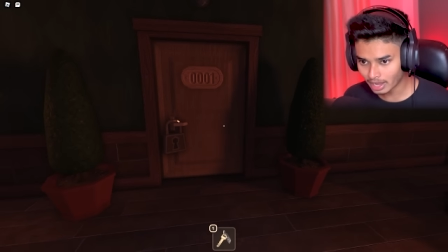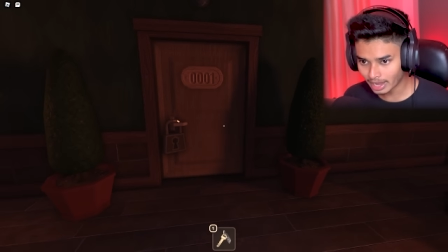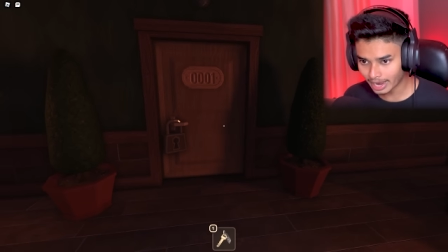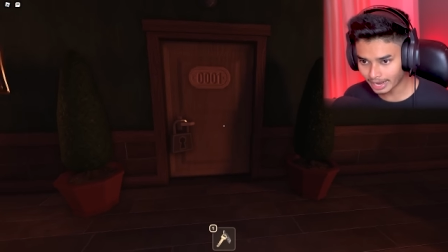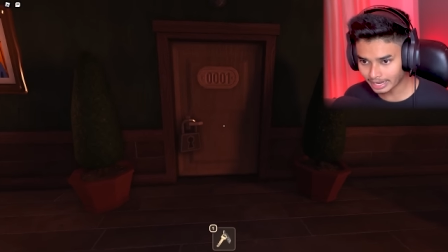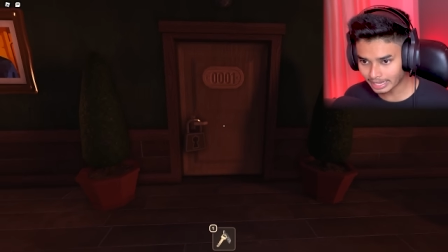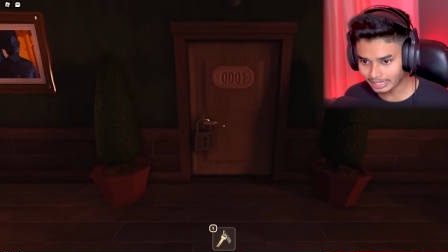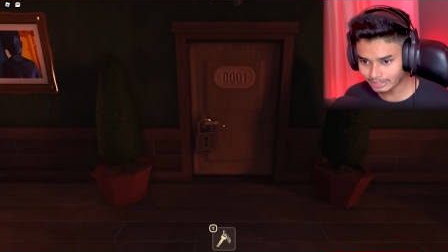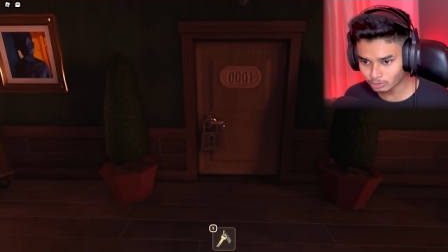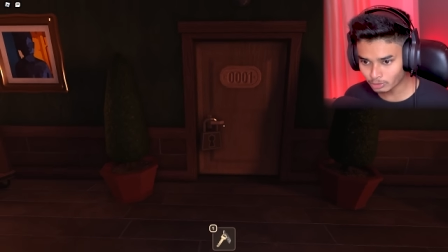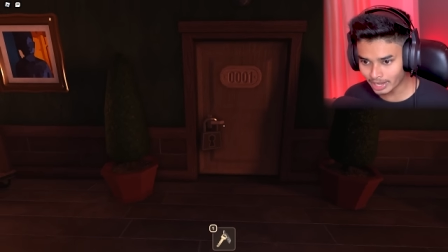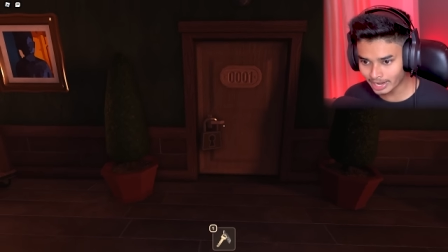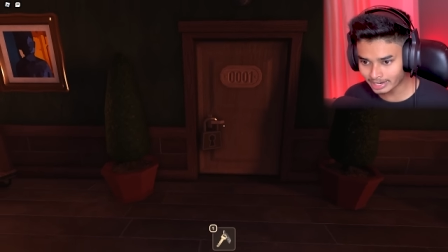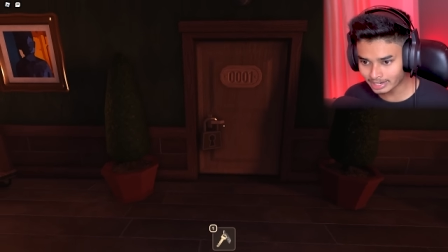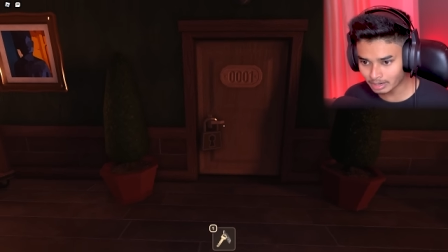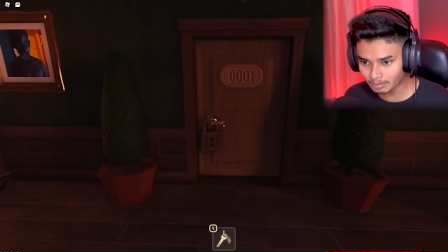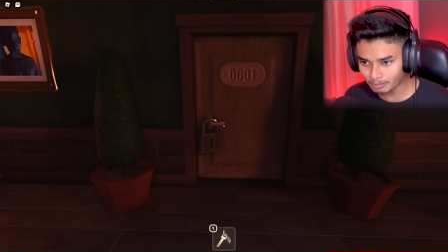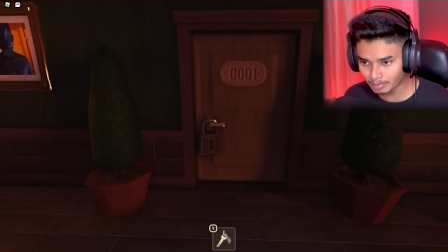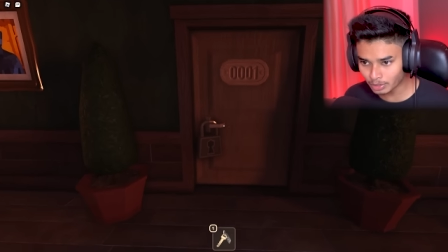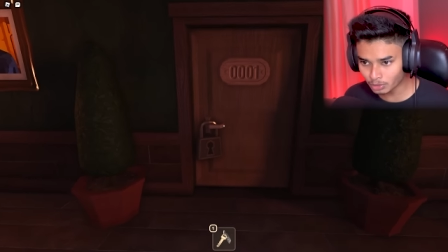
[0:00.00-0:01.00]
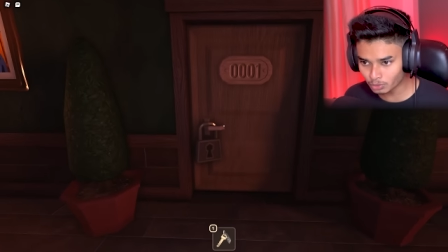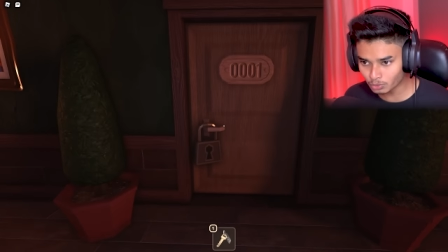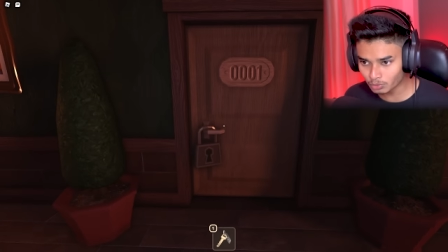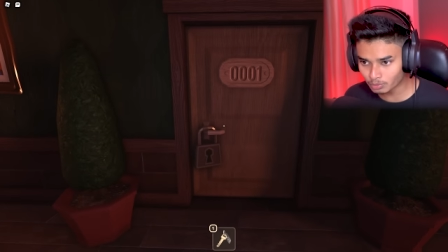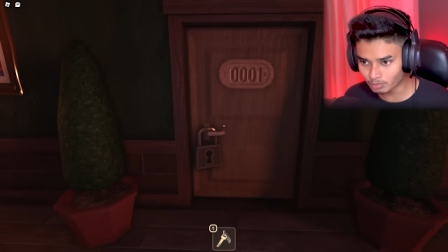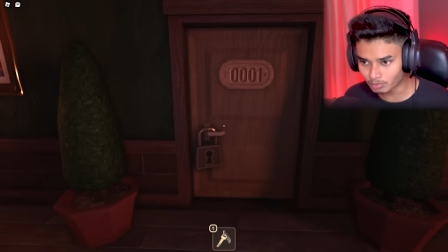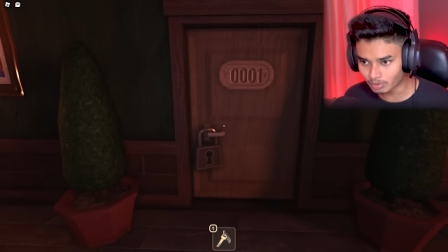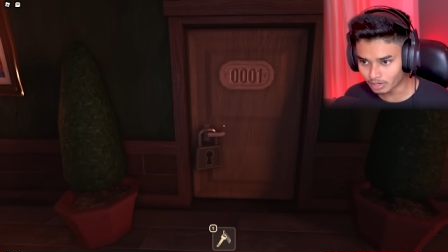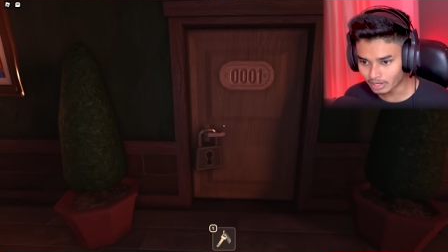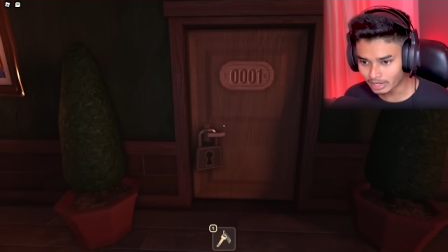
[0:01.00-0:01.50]
আর এই তো এক নাম্বার
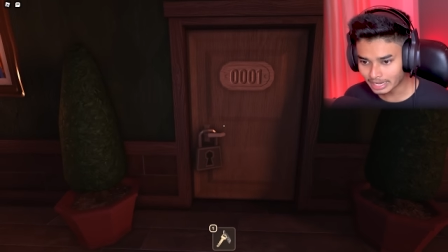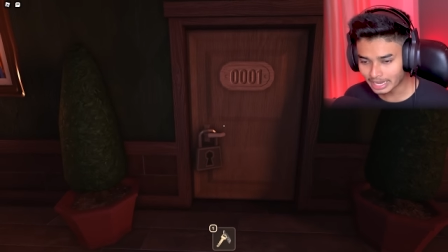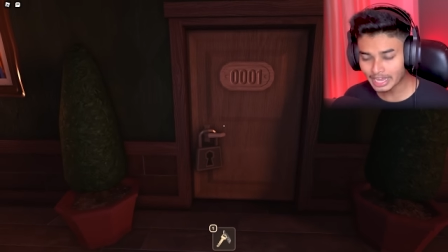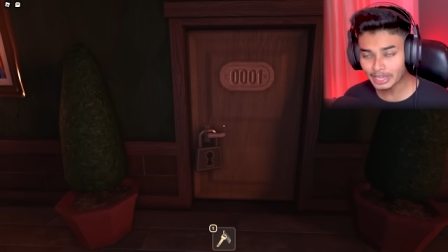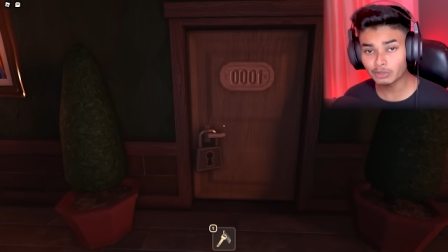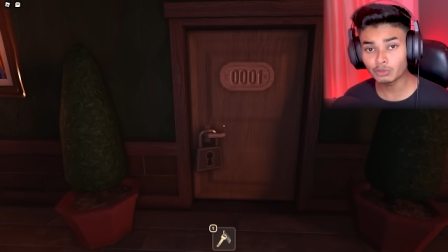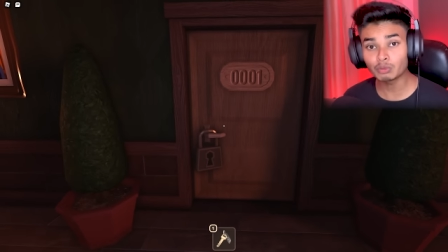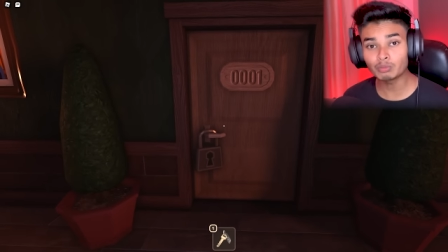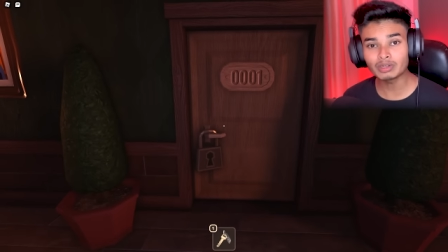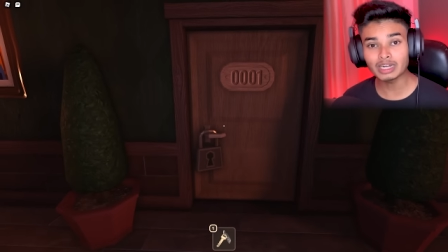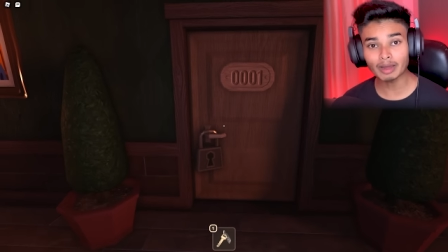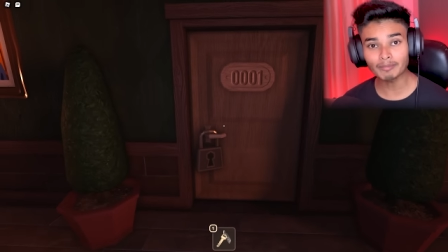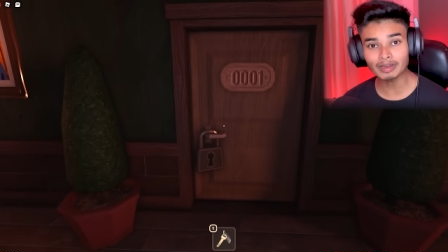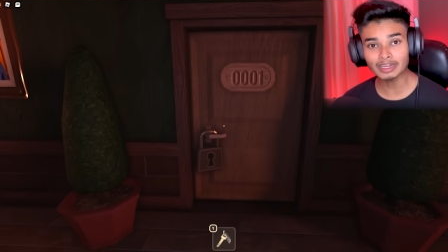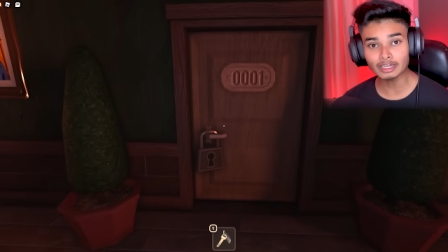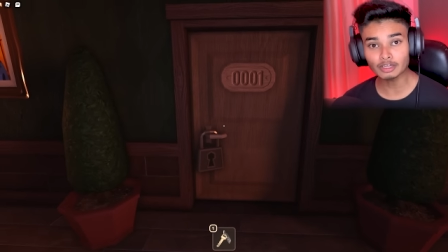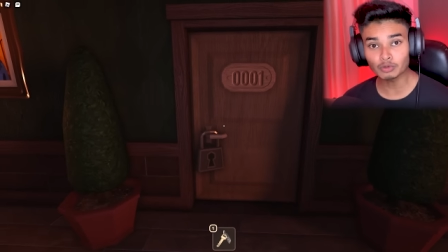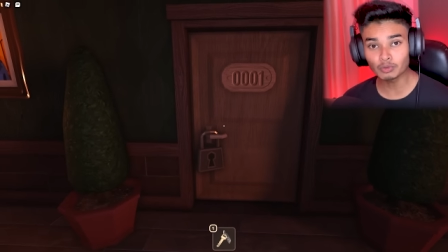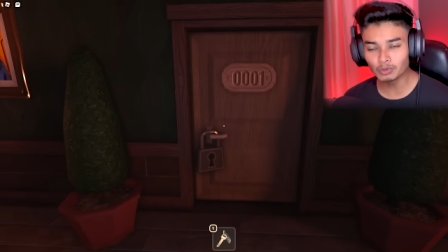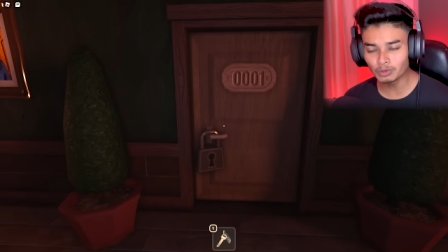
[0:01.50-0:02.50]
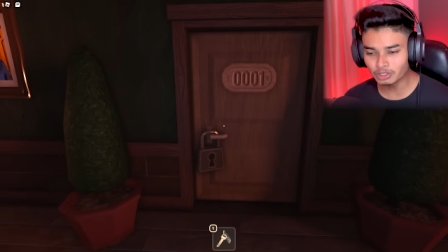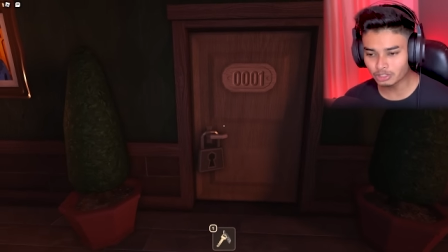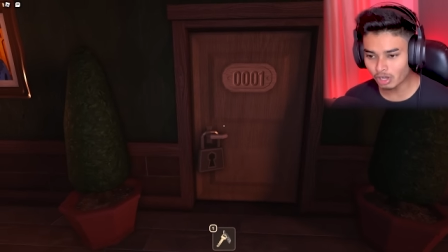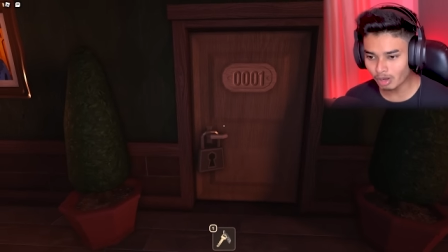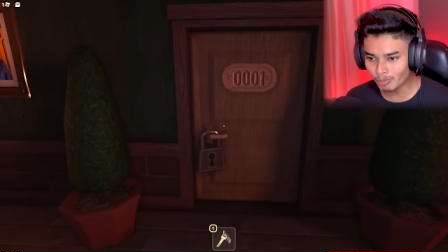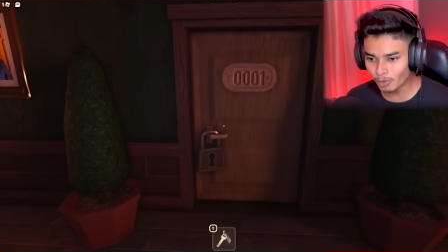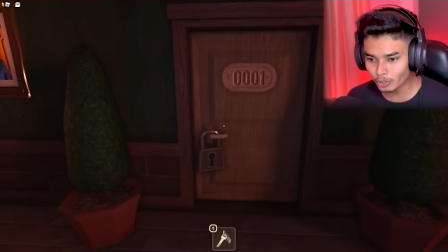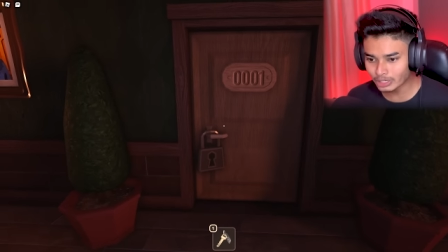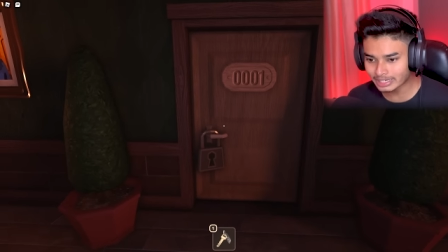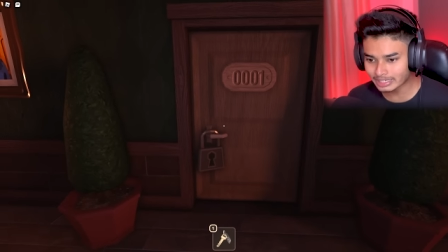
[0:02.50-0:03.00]
রুম এই রুমটা আমাকে খুলতে
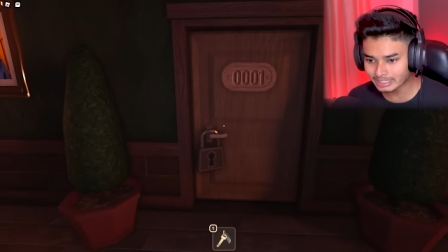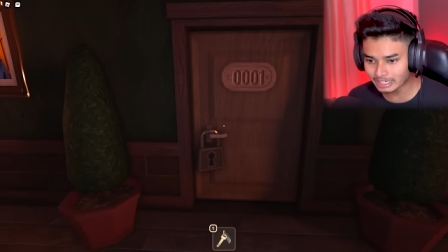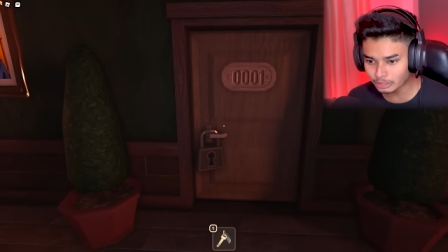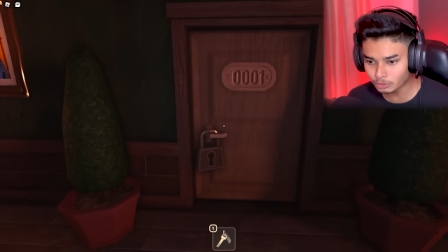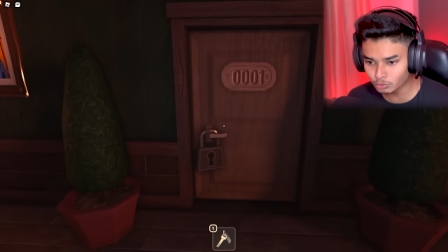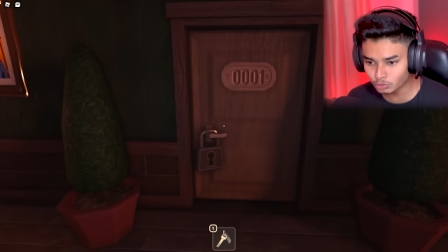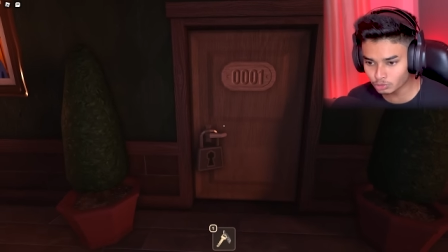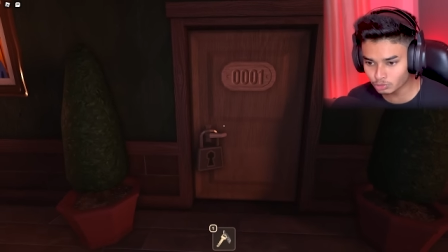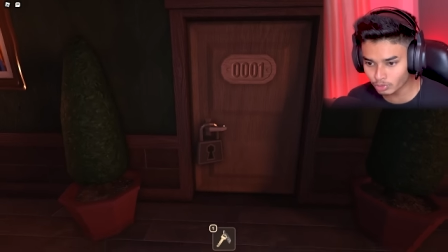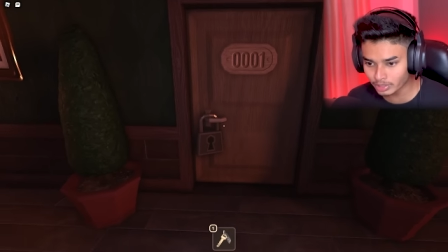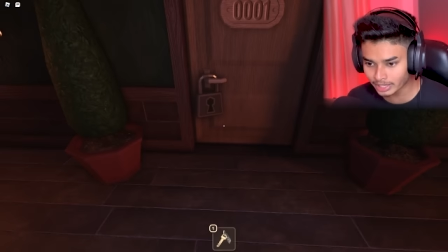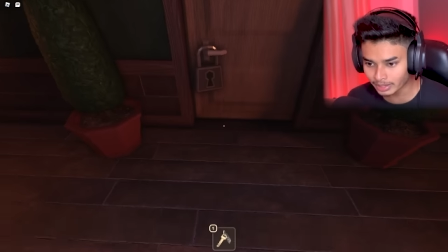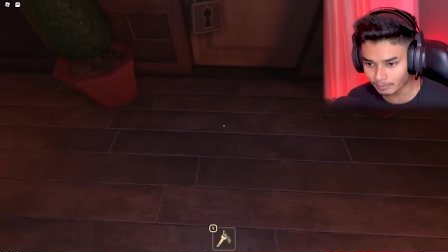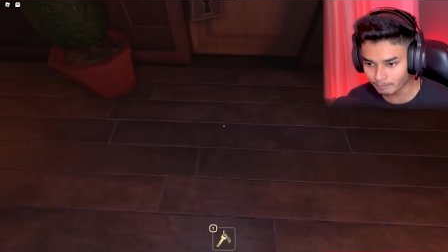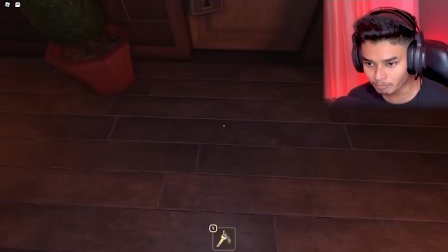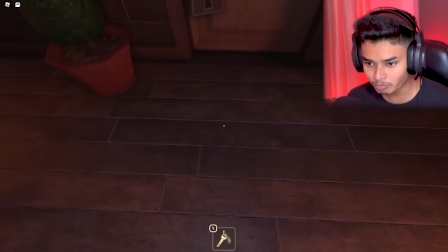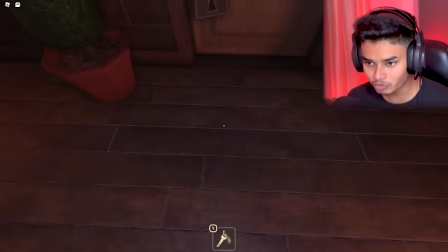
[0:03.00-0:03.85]
হবে ওই কিটা ইউজ করে